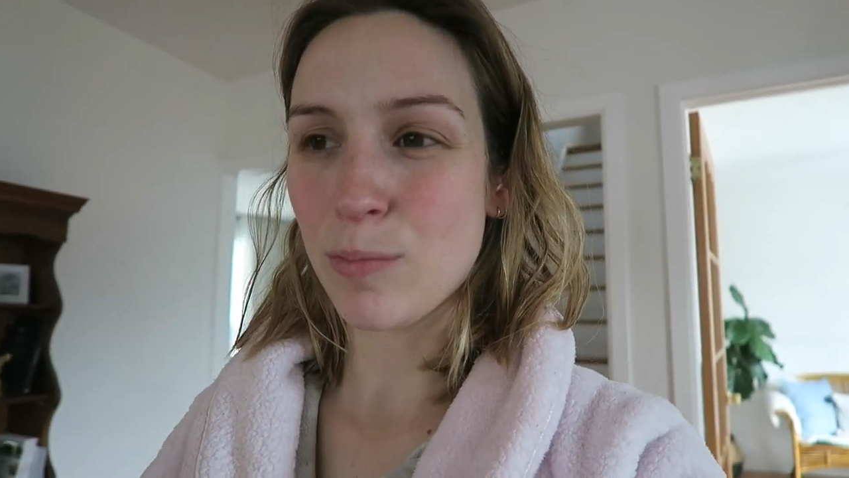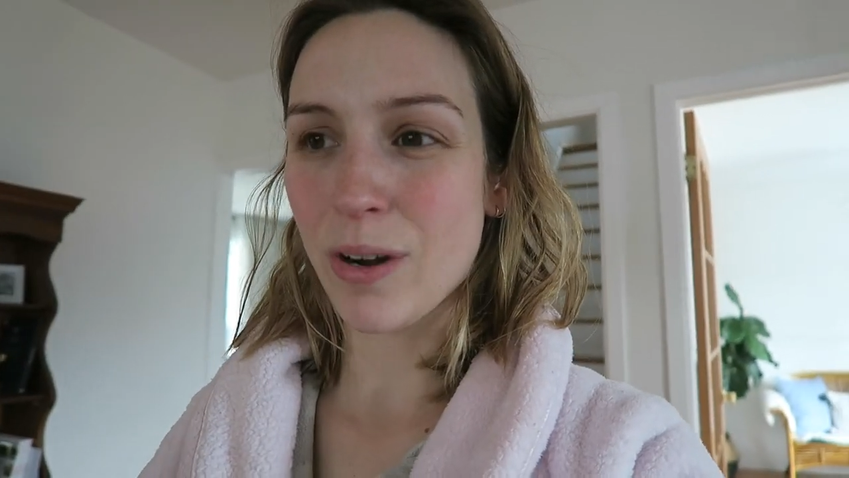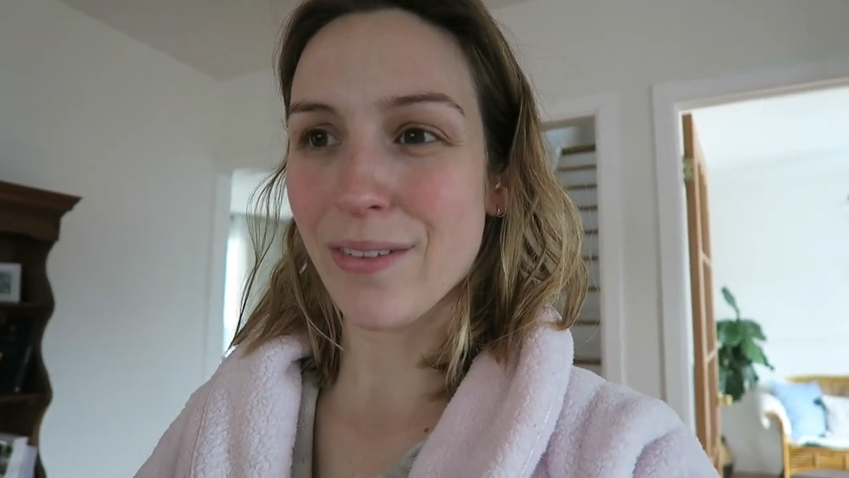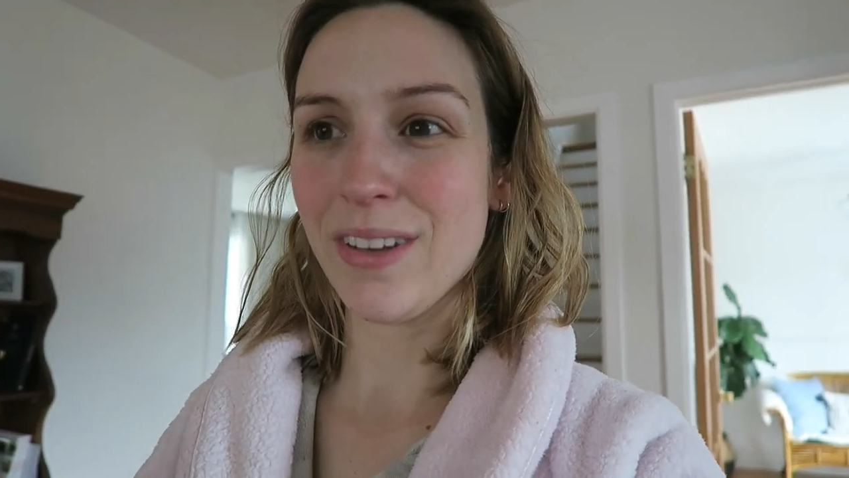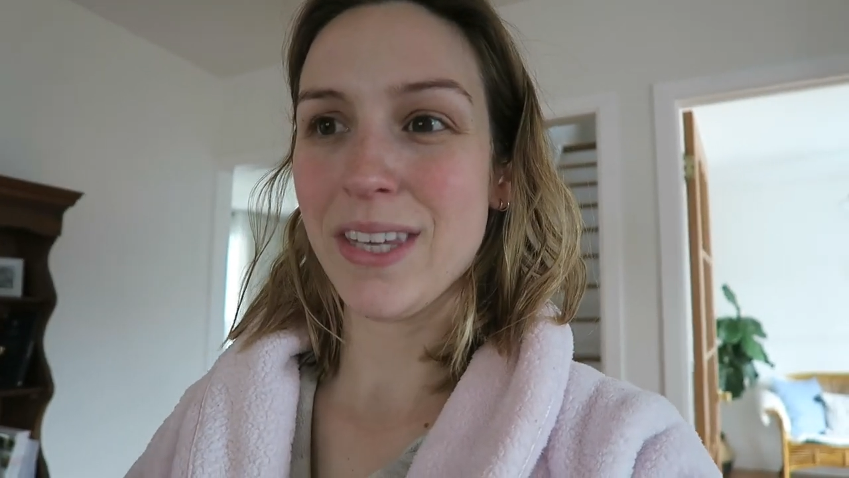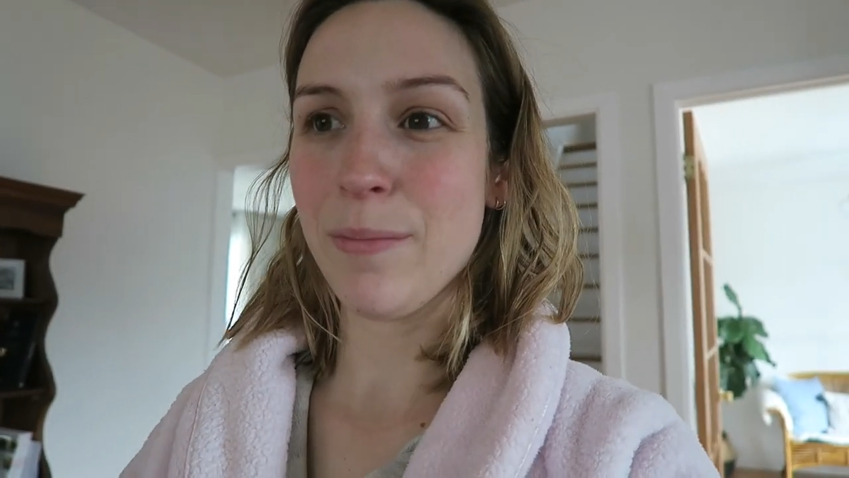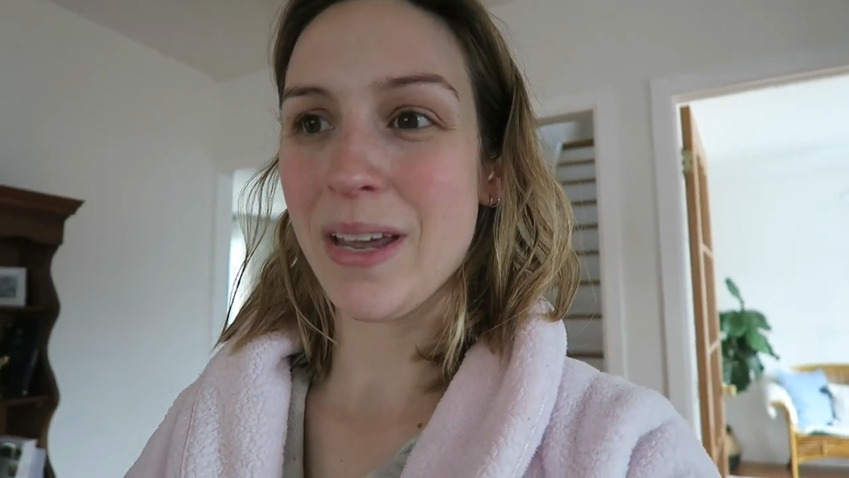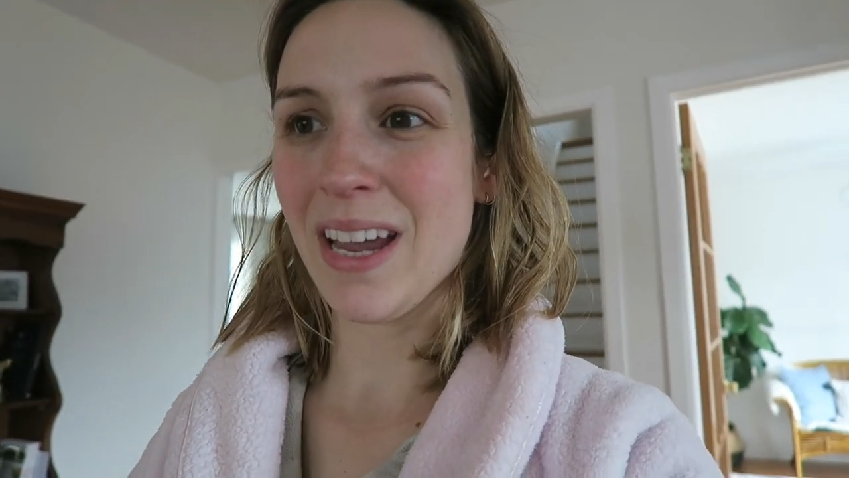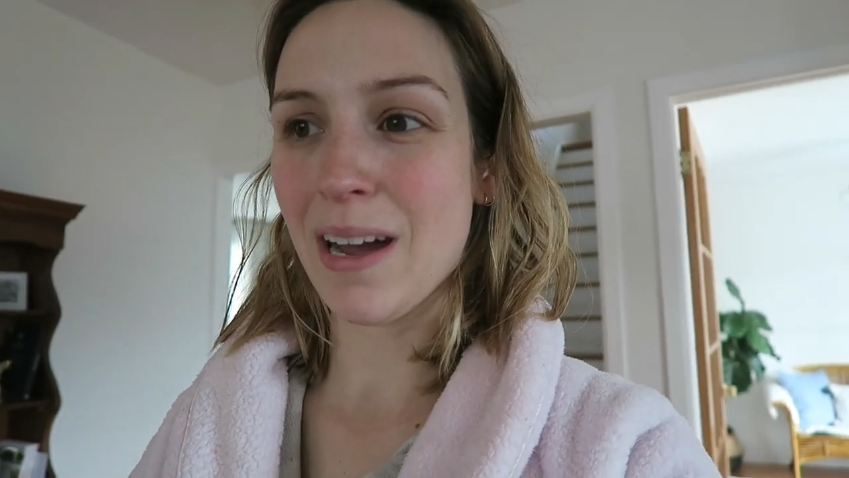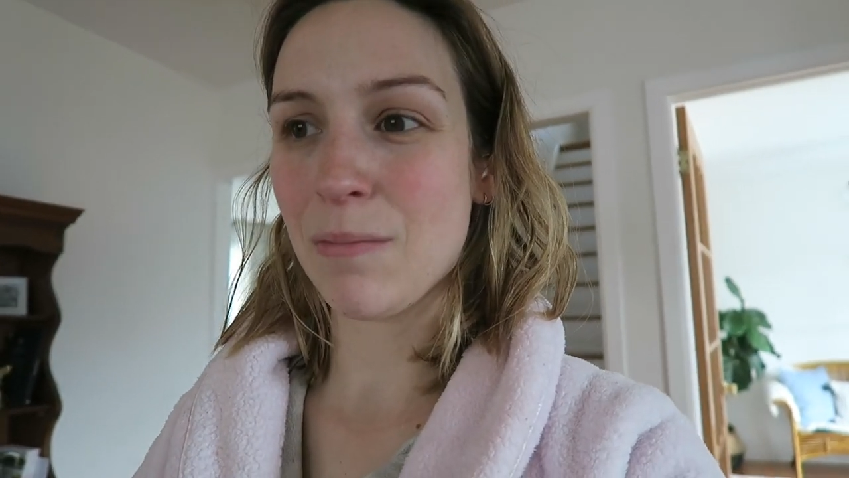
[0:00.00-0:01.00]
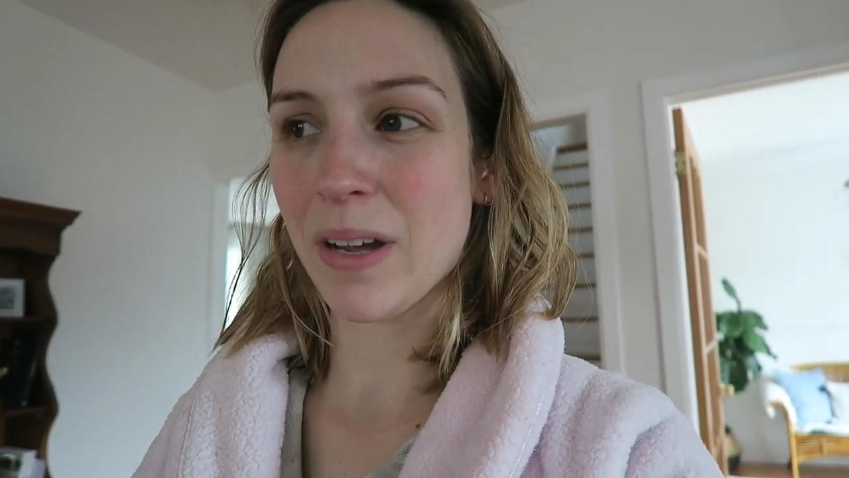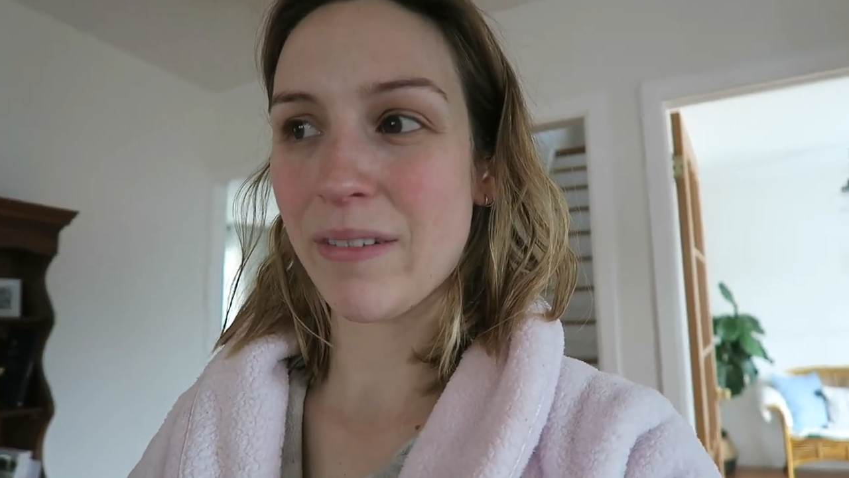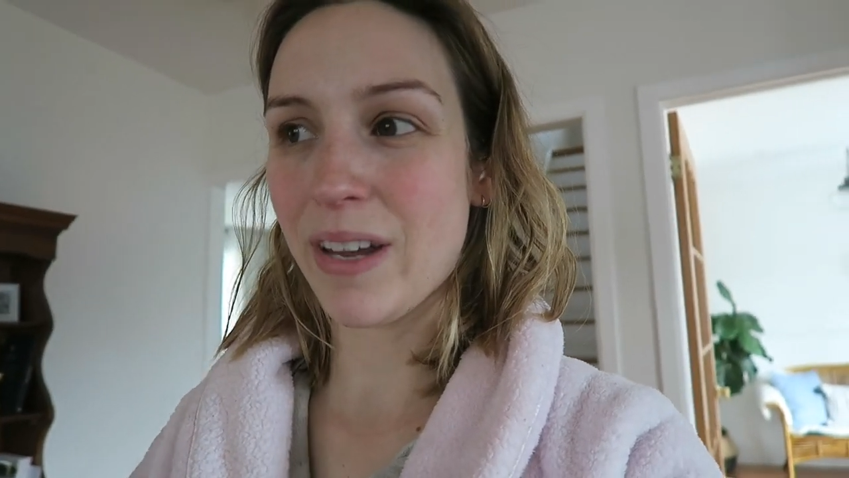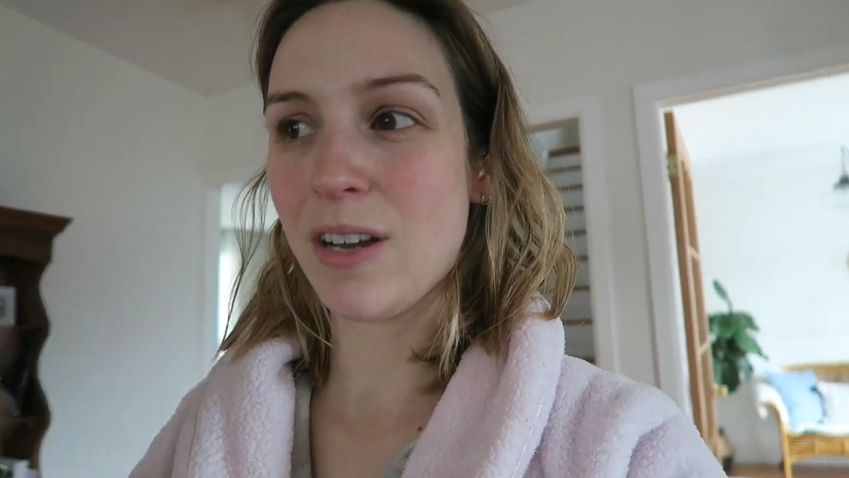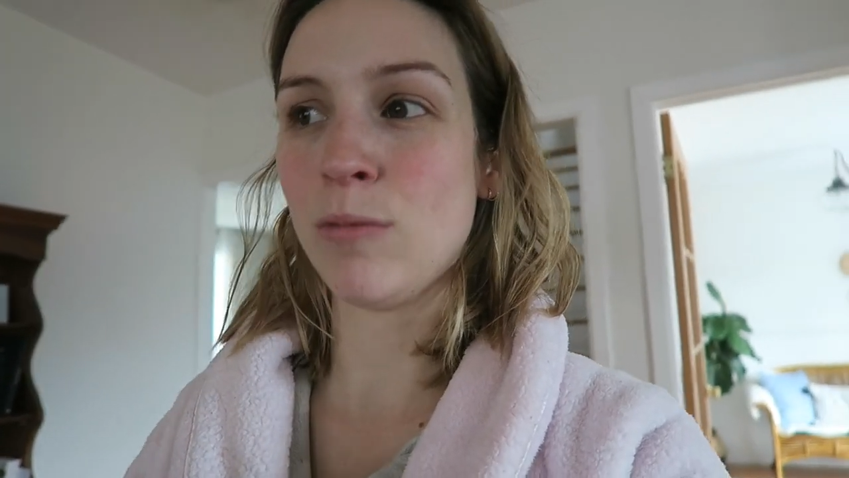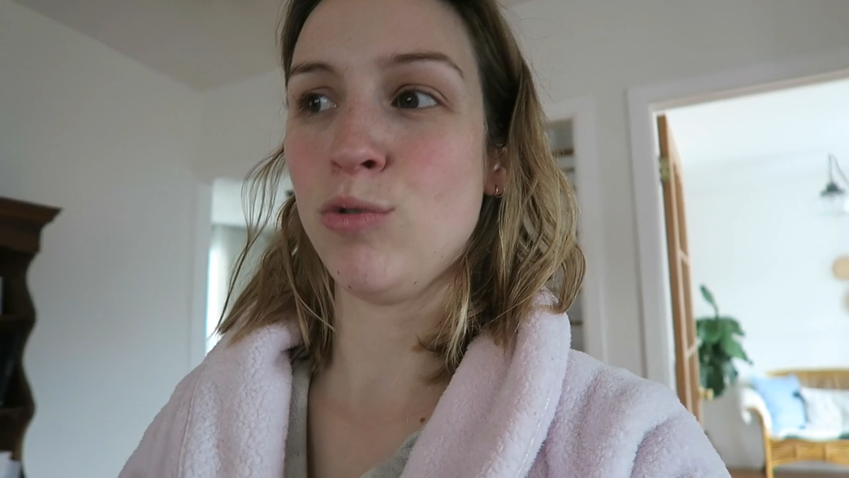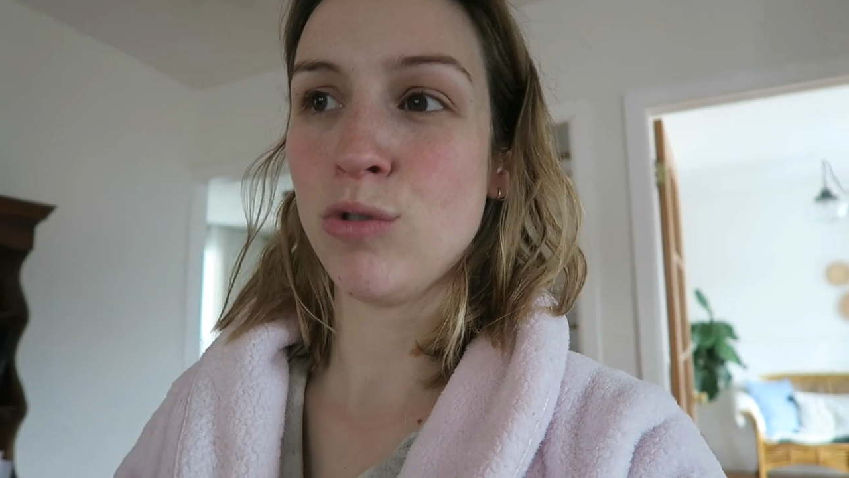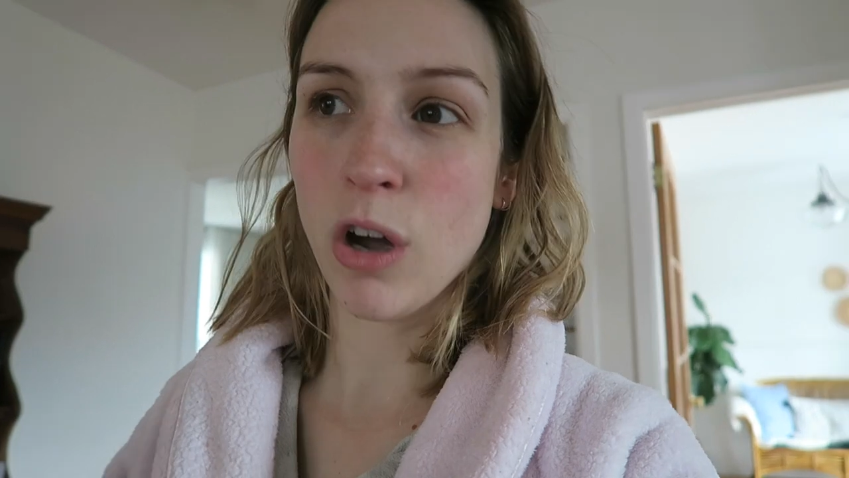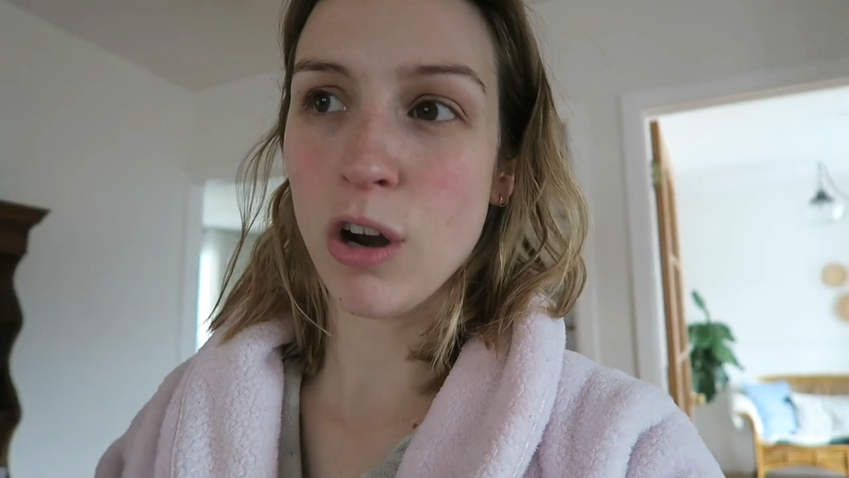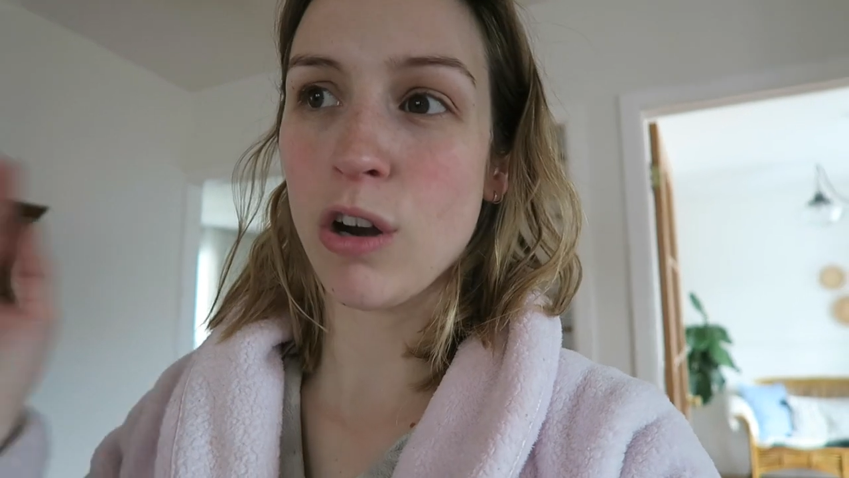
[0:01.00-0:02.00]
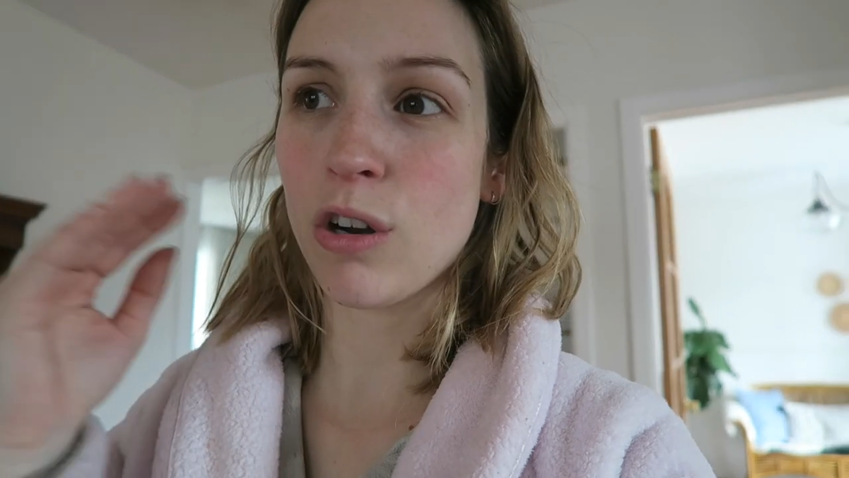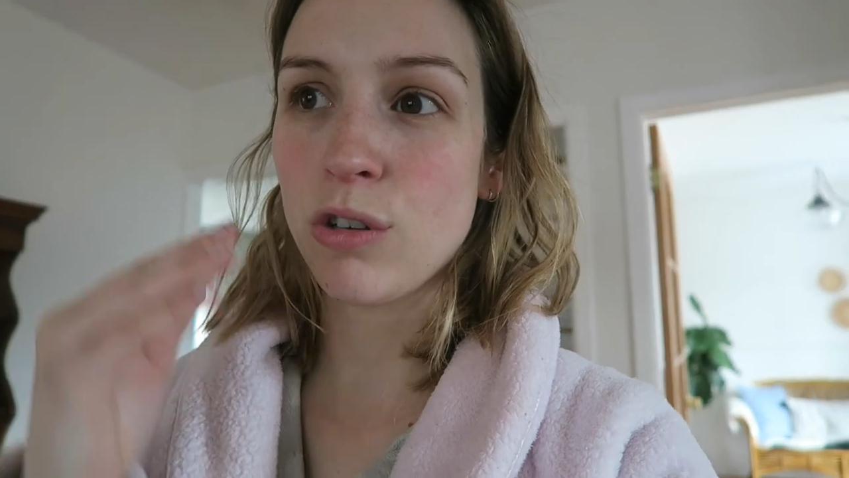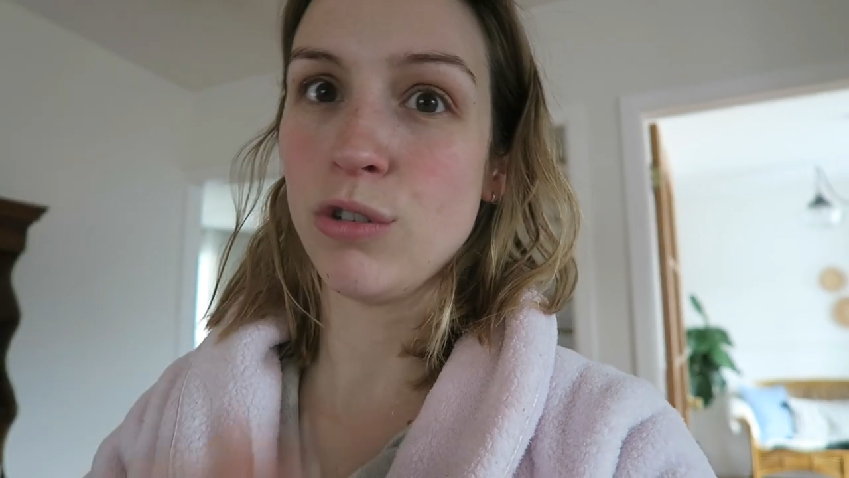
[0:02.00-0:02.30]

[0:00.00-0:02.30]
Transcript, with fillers: pour réveiller, mais elle me réveille comme une heure,